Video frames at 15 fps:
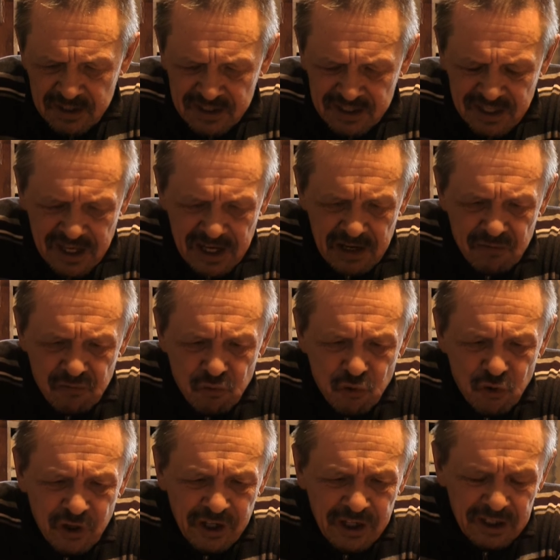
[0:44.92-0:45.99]
с
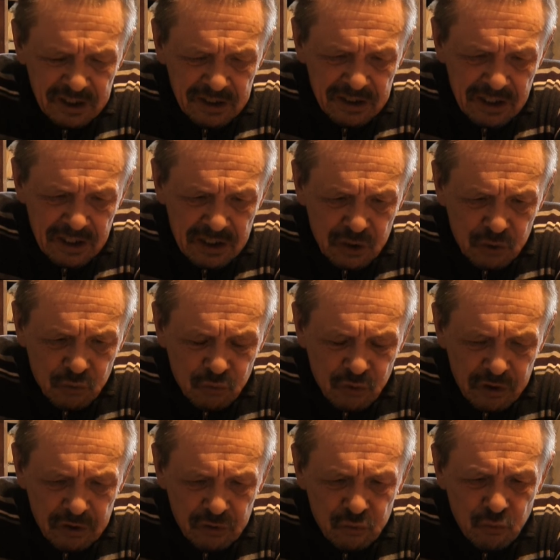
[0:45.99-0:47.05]
тревогой и
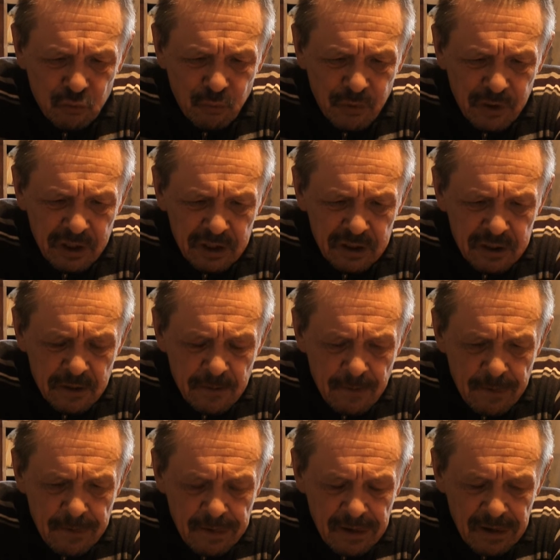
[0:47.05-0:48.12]
тоской думает
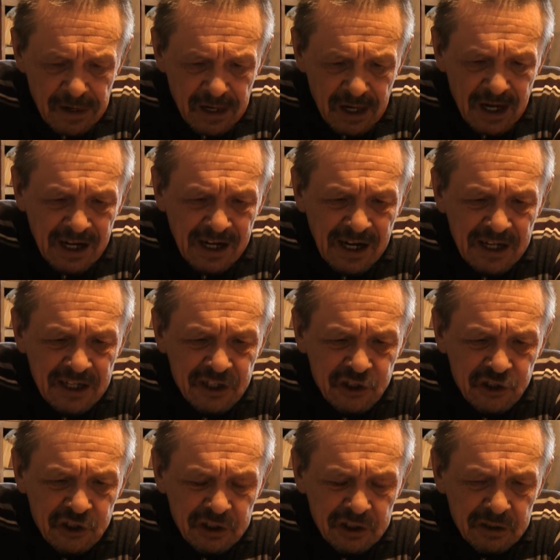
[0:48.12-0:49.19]
о
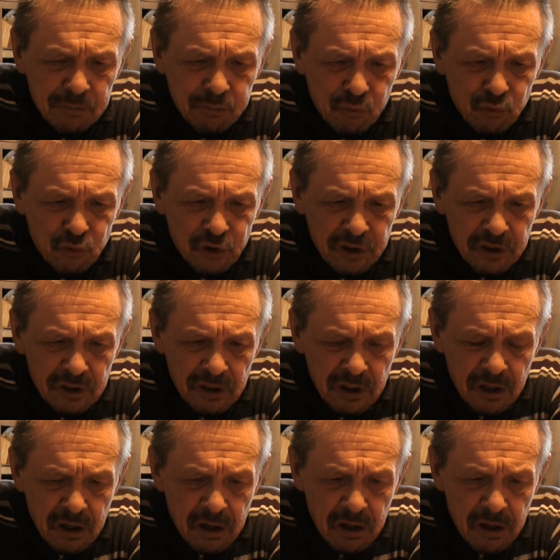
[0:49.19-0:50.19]
кончине Пушкина.